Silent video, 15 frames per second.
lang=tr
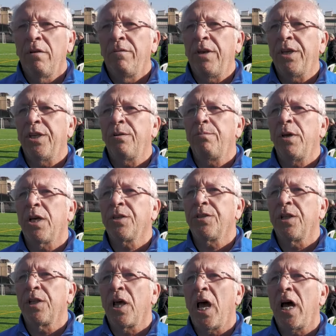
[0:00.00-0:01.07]
ve 20
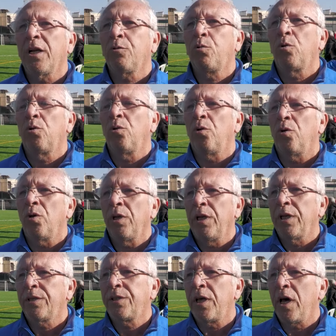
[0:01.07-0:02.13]
yaşında da her türlü
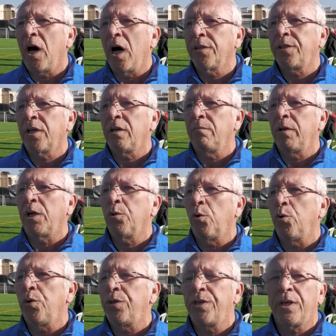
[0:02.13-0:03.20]
ligde A takımlarda
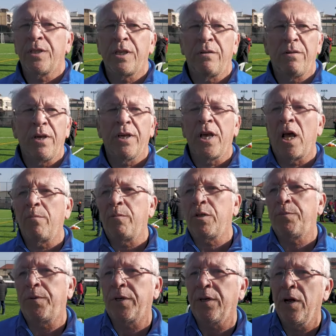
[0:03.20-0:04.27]
oynayacak seviyeye
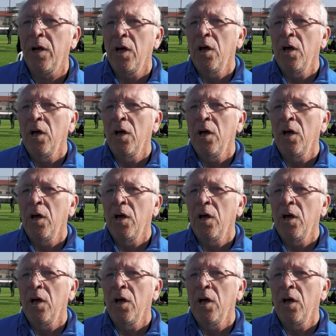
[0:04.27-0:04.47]
gelmiş bir